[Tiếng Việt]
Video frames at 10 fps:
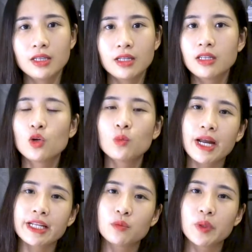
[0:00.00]
thế thì lúc
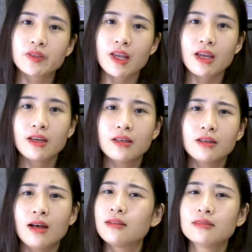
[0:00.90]
này thì mình sẽ
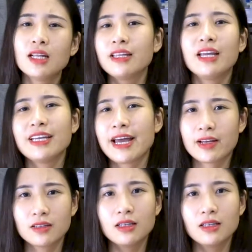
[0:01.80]
à, rất là nhẹ nhàng